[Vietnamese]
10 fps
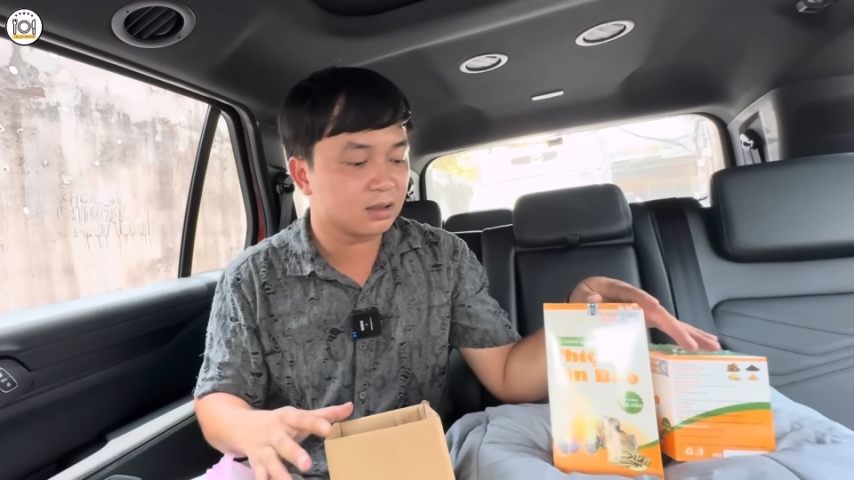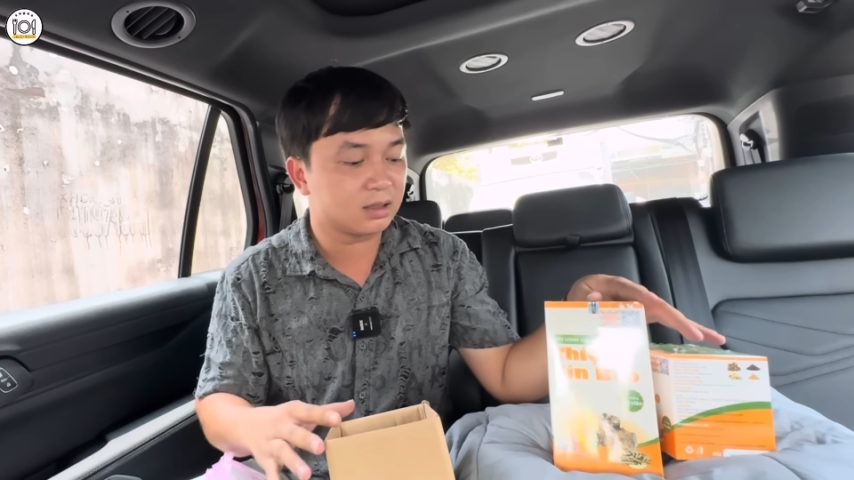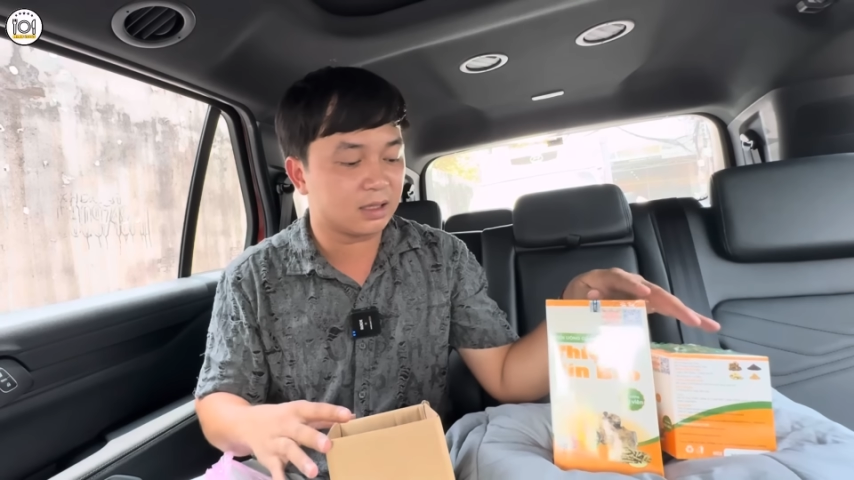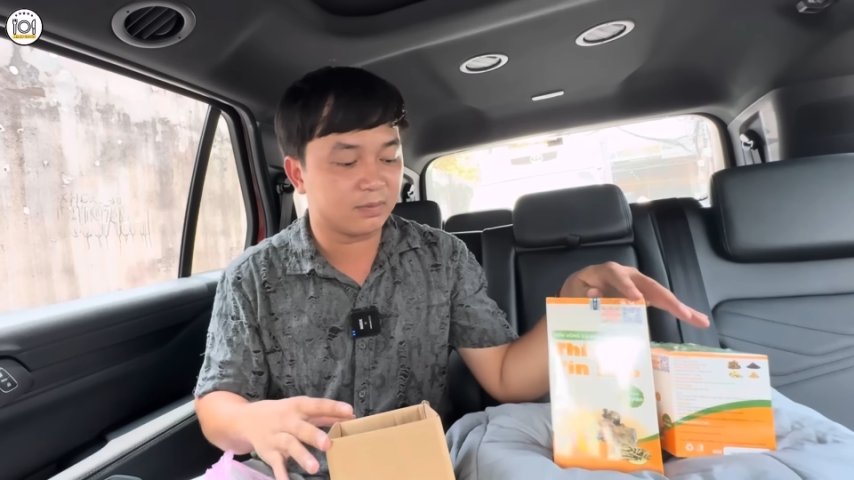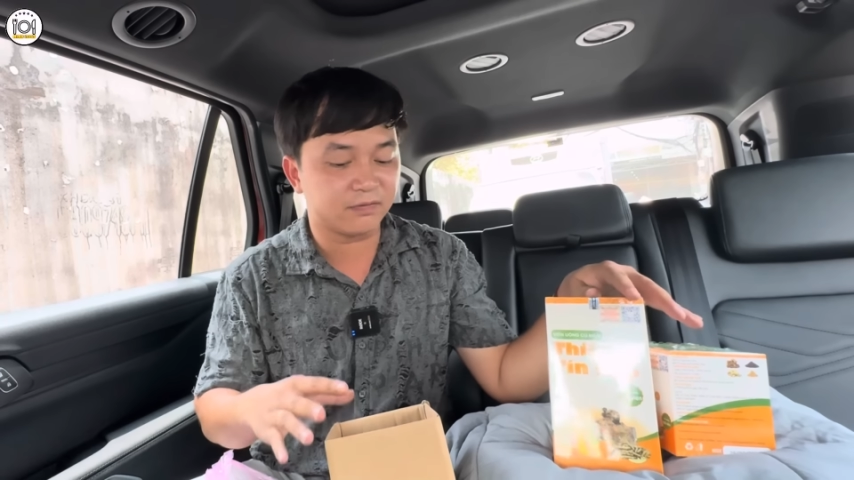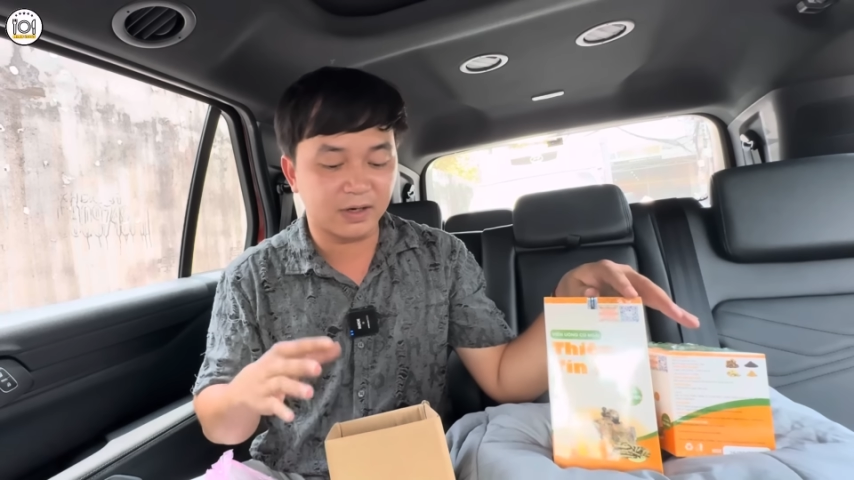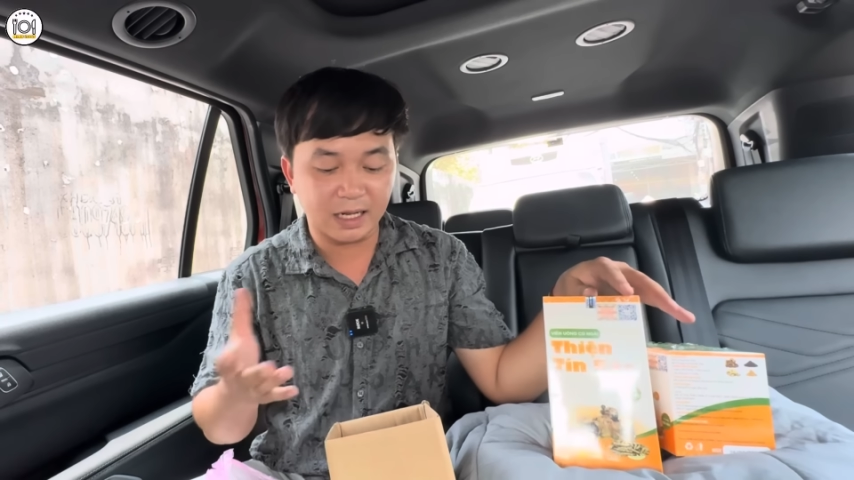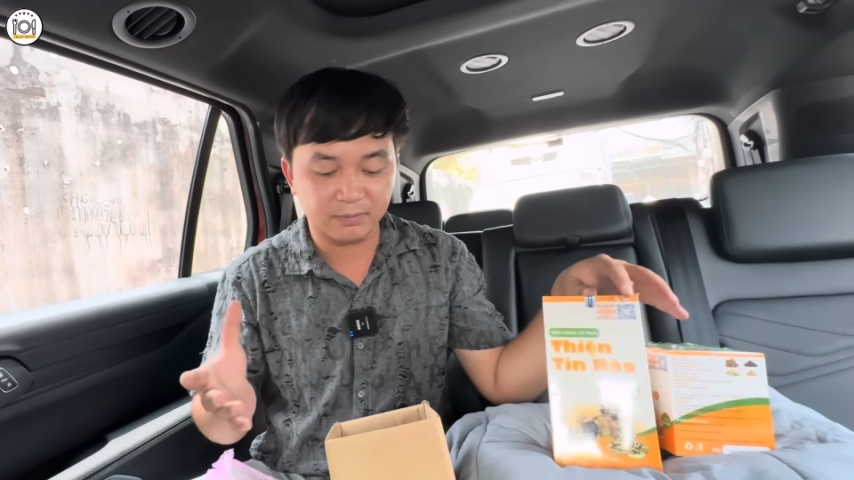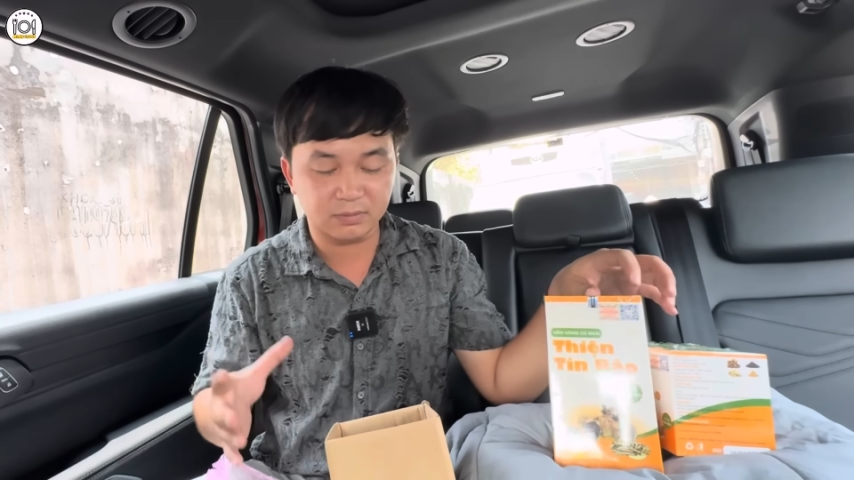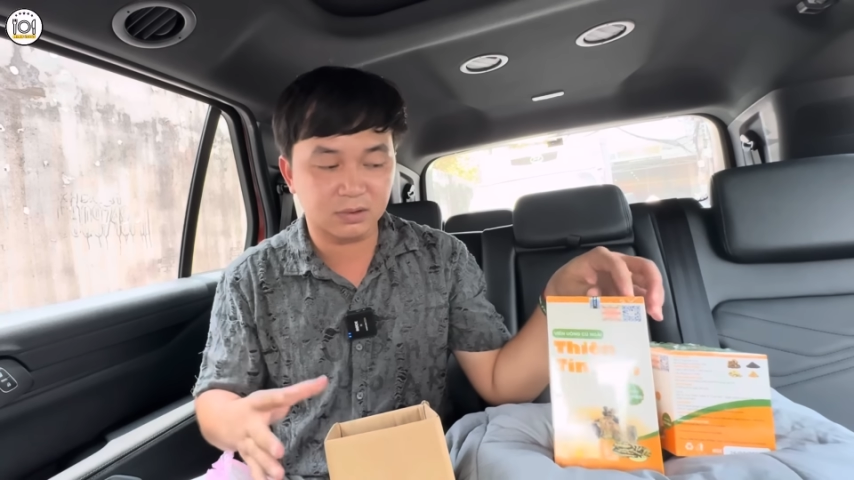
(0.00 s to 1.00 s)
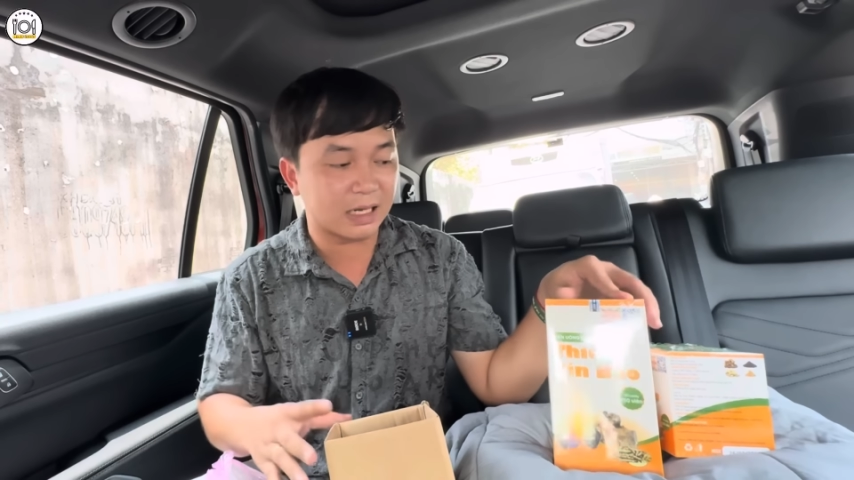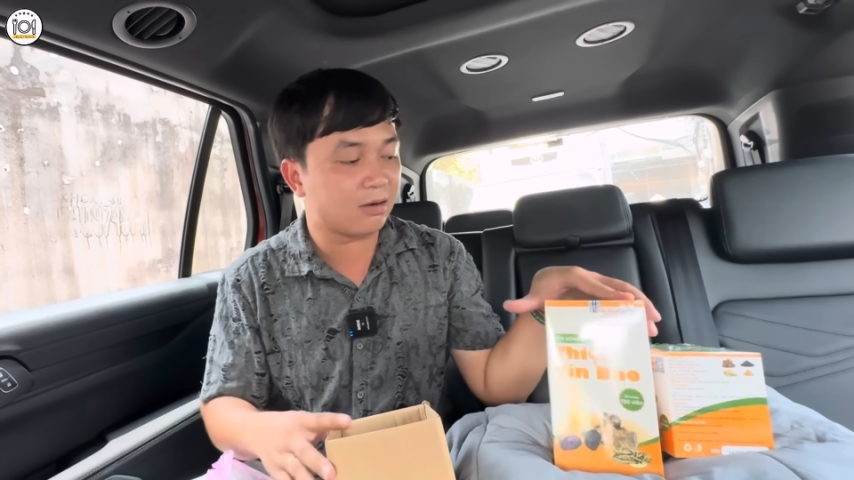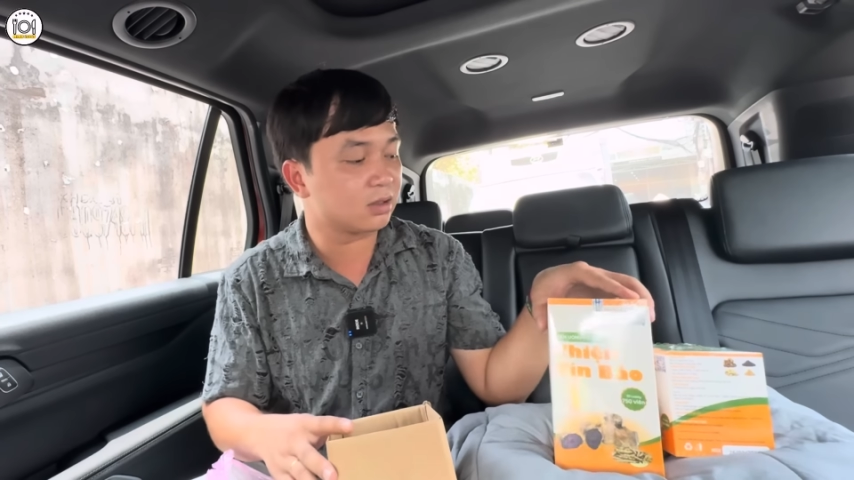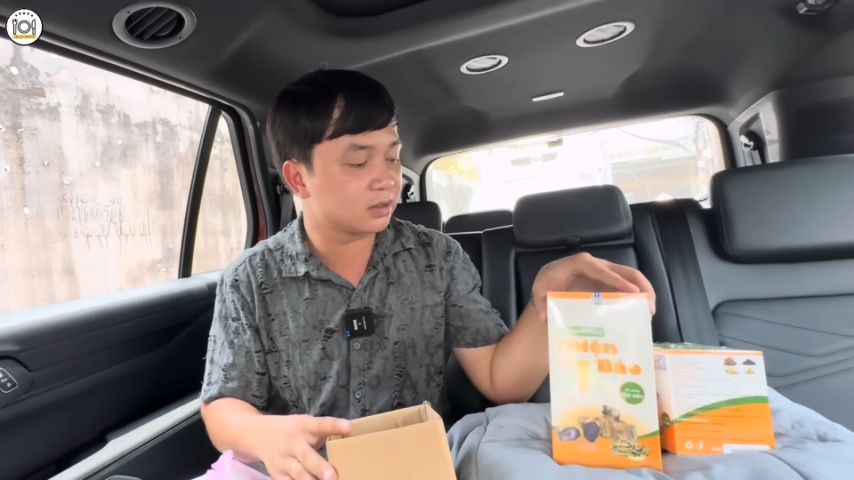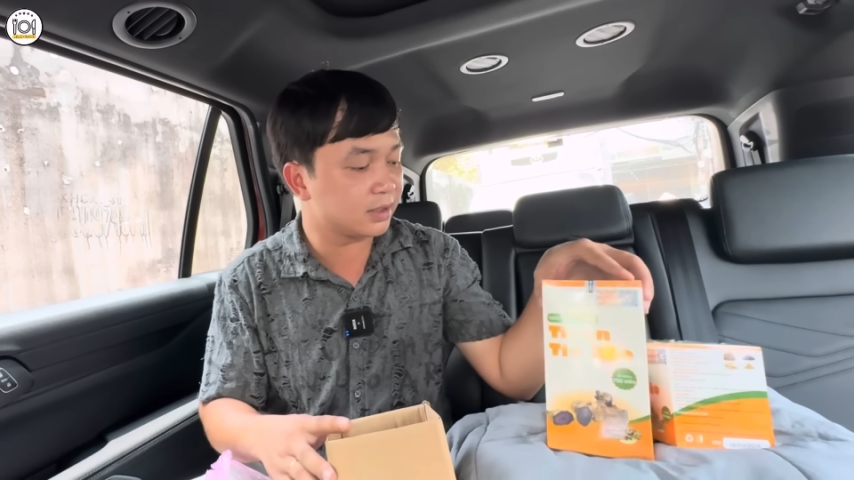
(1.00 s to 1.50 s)
nên là mình phải làm cao
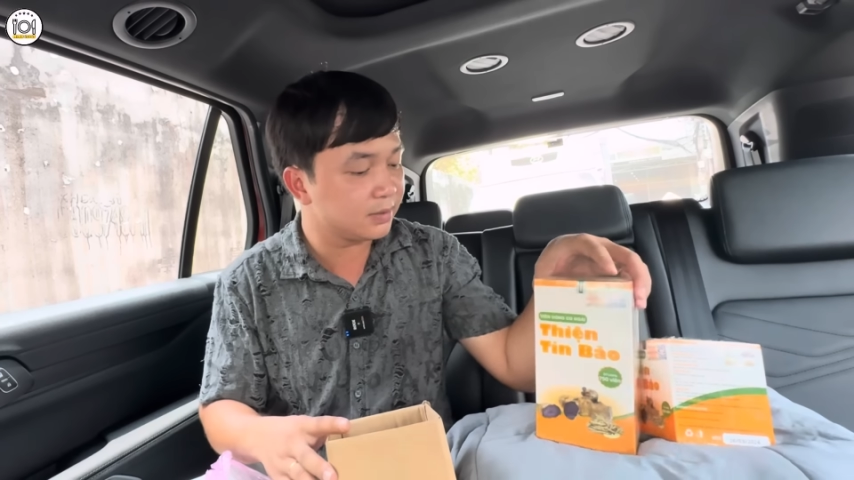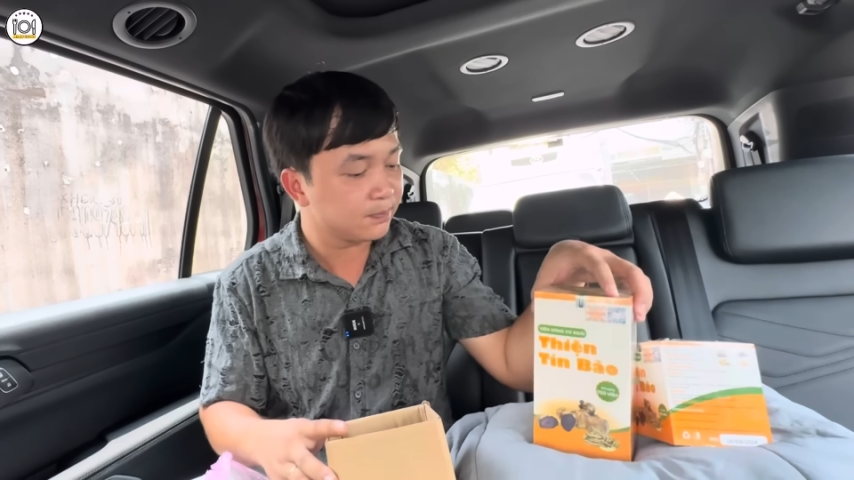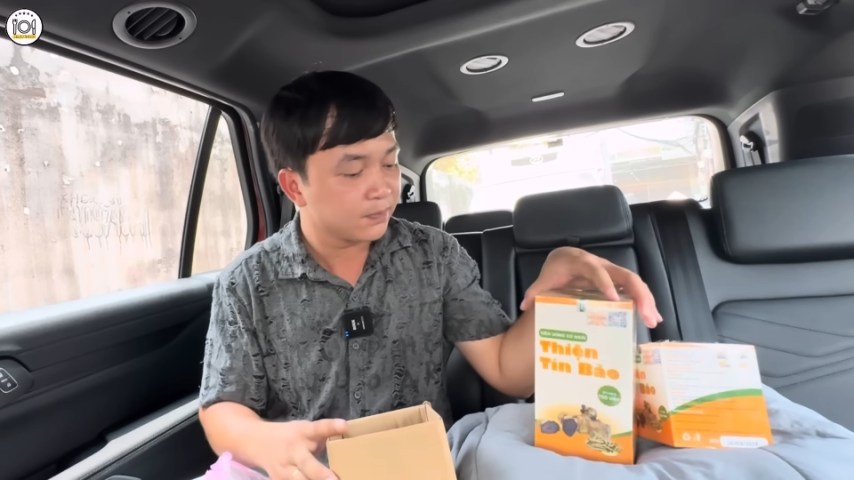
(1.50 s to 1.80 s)
hơn tí